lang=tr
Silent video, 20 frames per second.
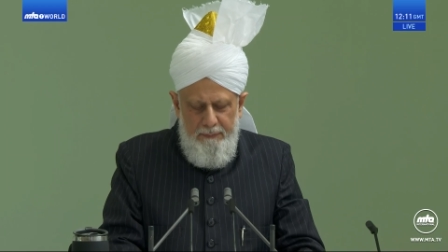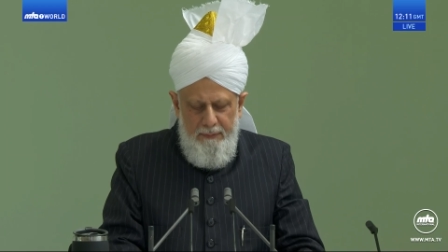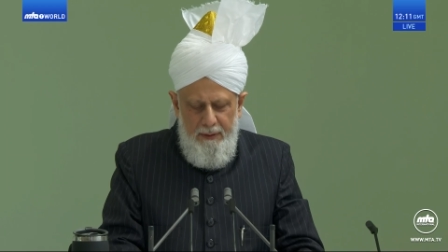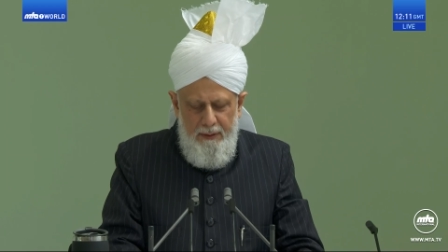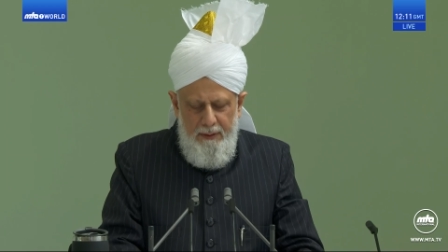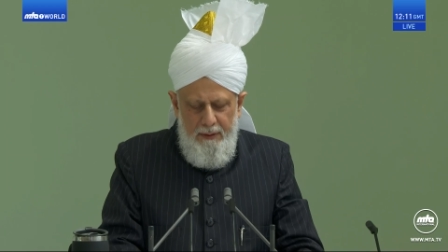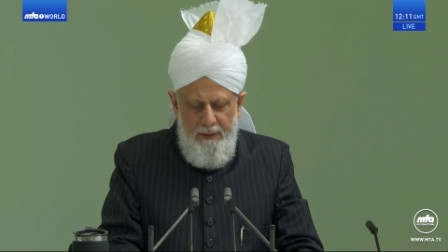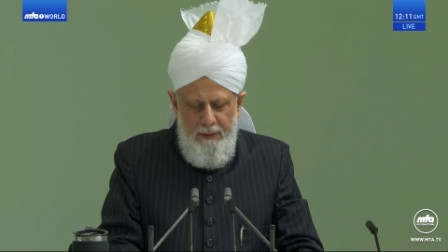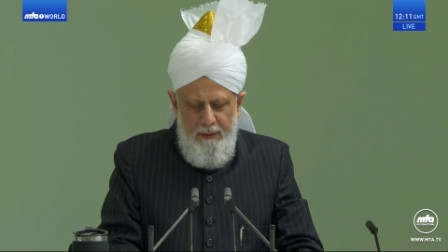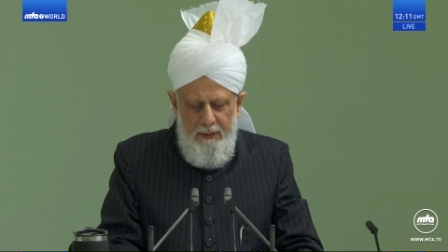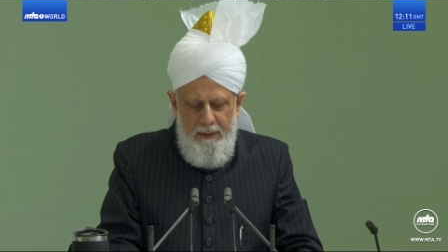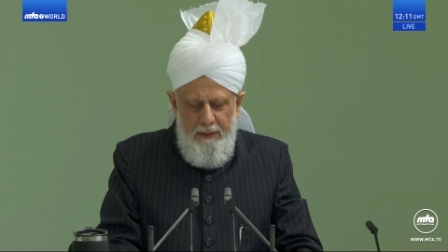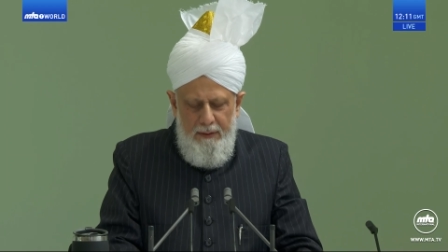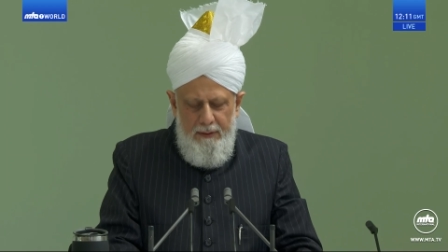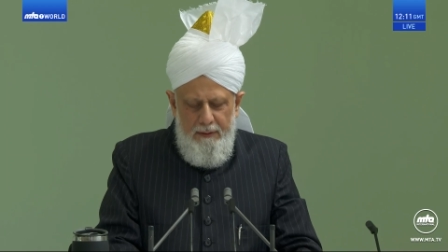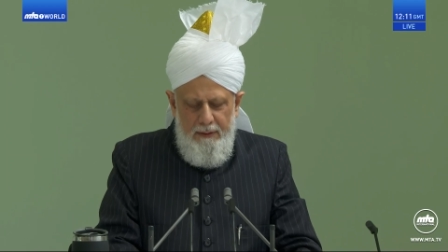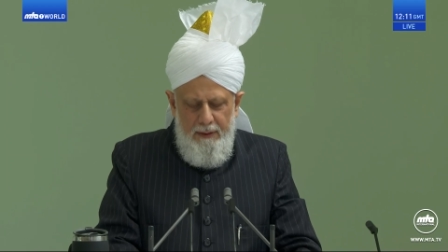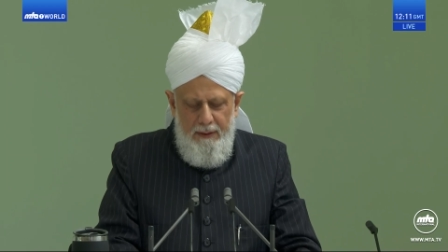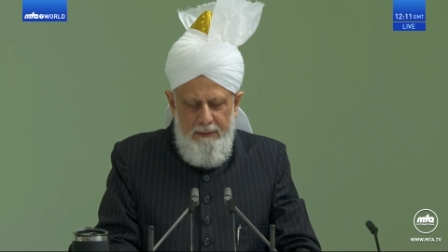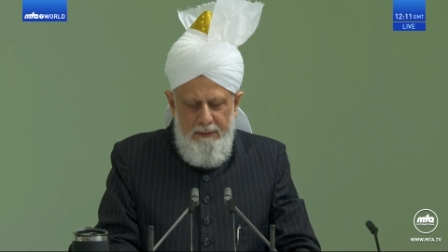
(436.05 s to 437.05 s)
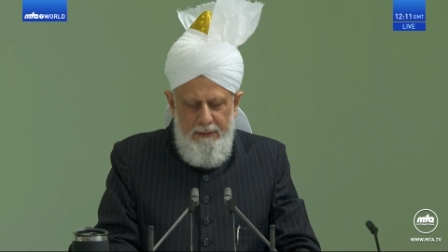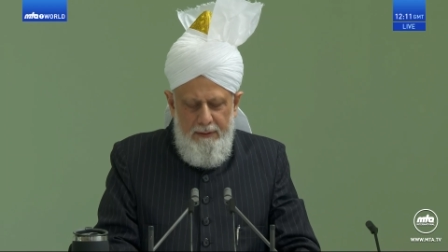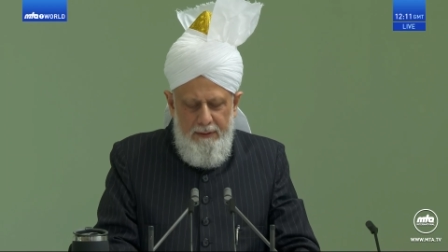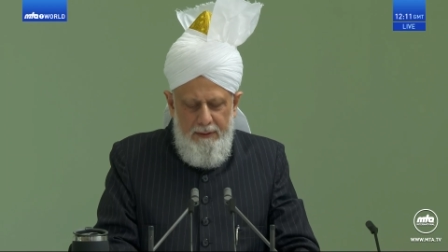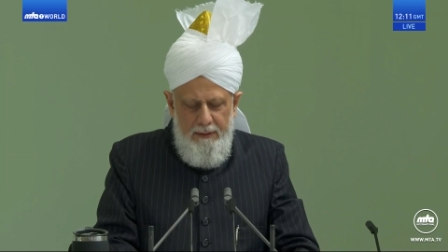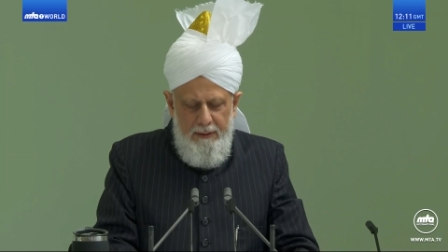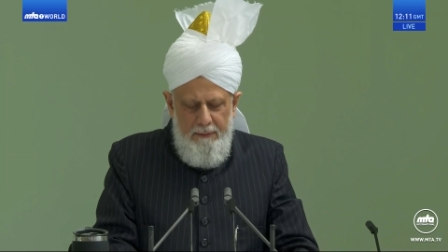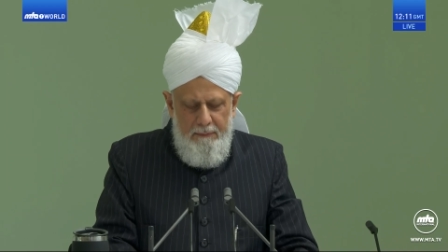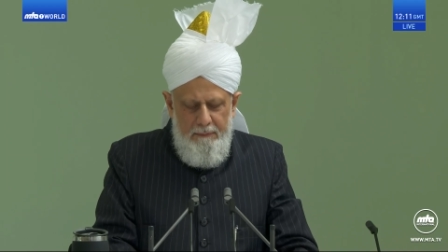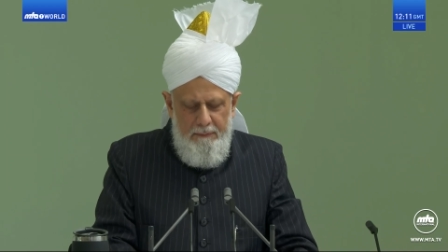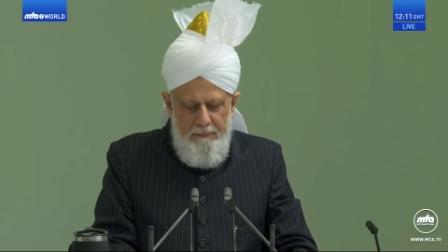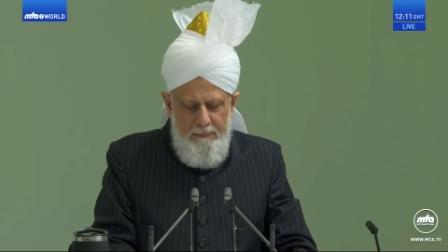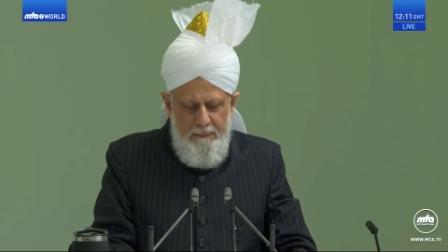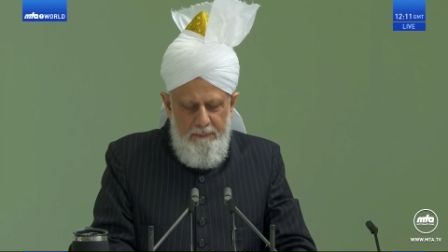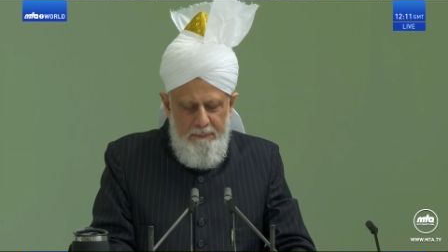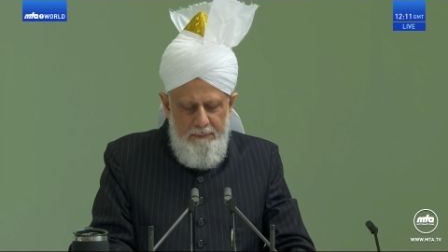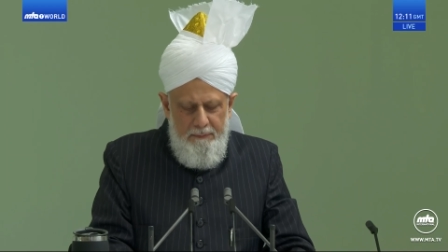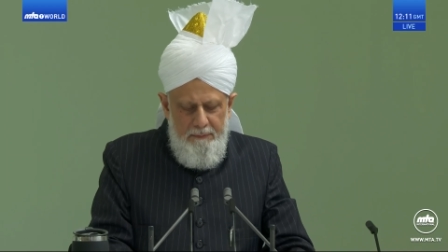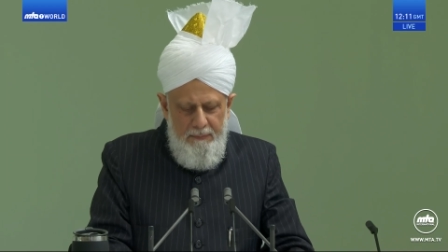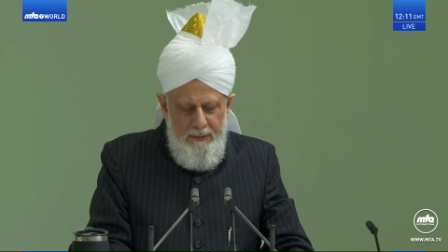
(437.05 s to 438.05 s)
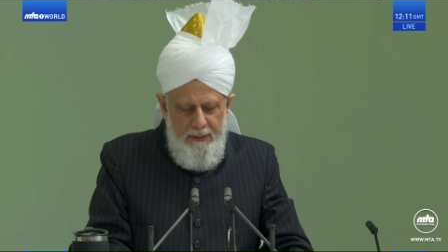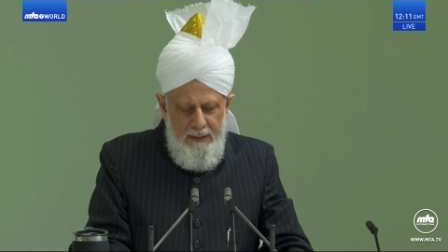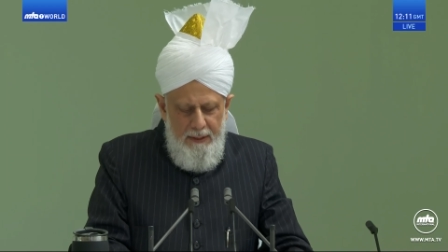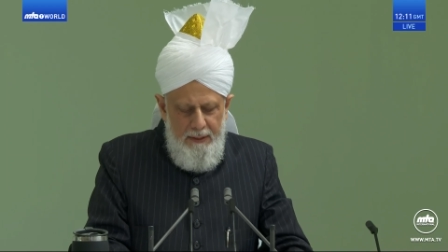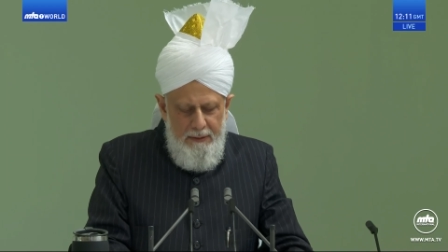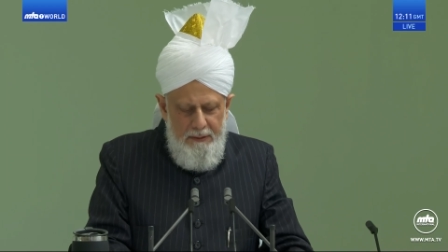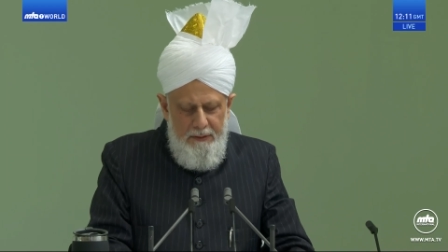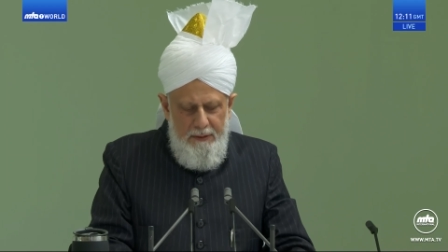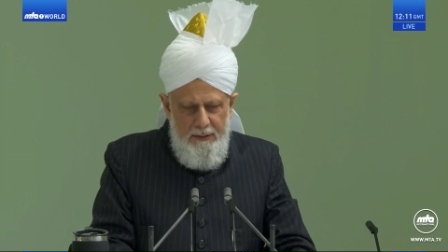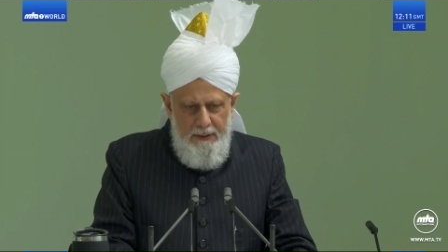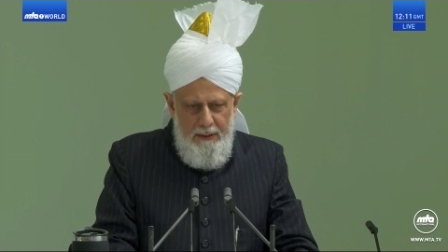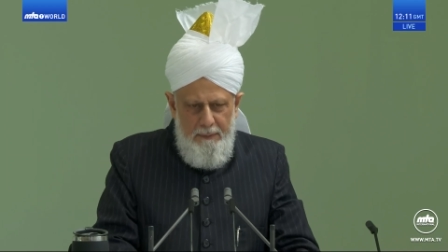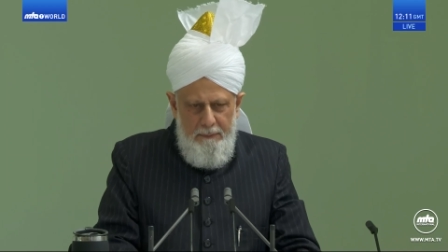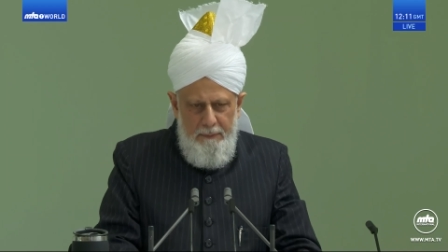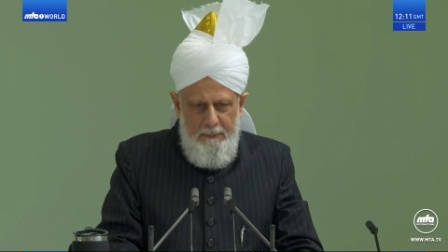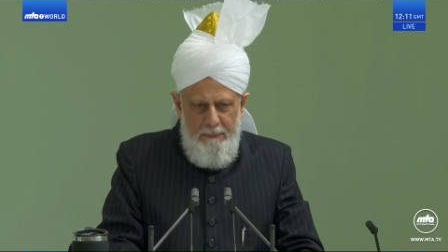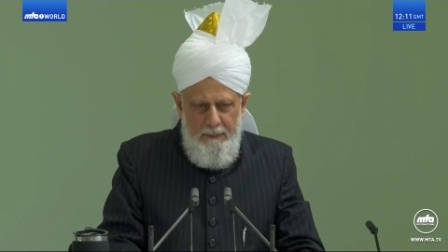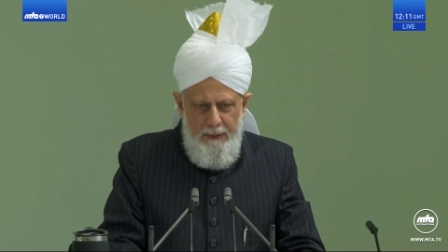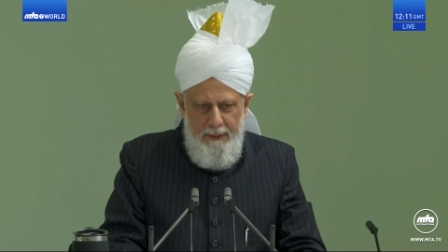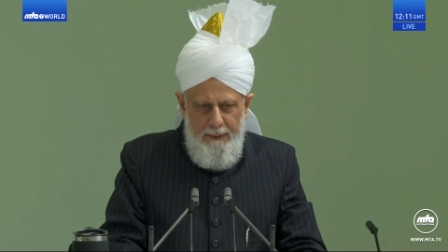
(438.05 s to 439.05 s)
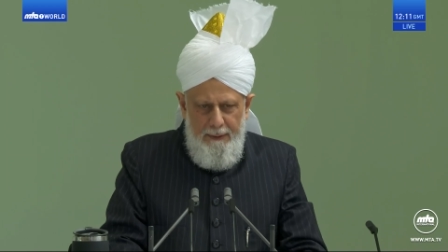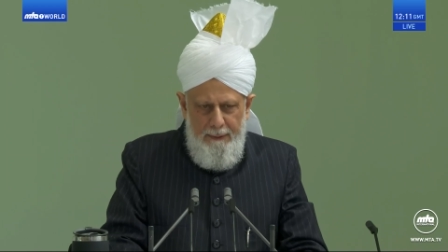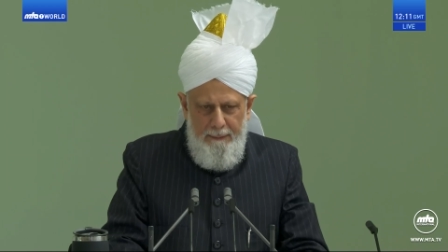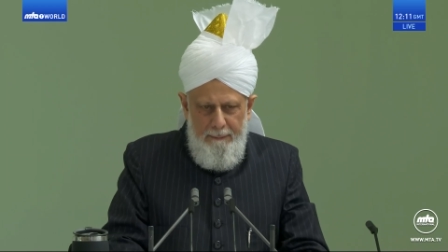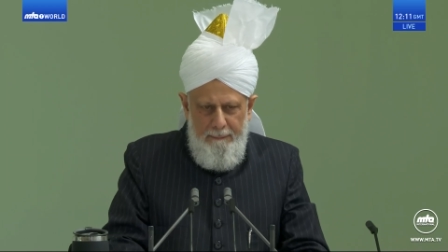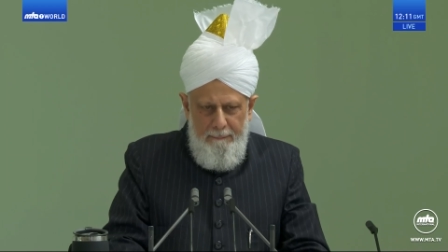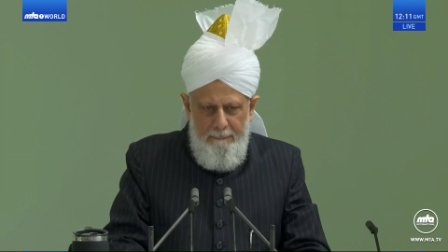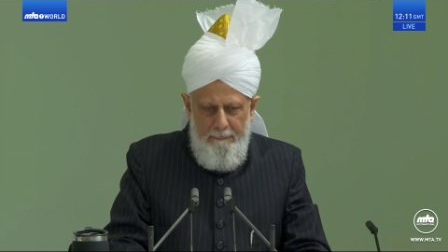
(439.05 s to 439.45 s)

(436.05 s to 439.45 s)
kararlaştığımız yerde e, toplanalım.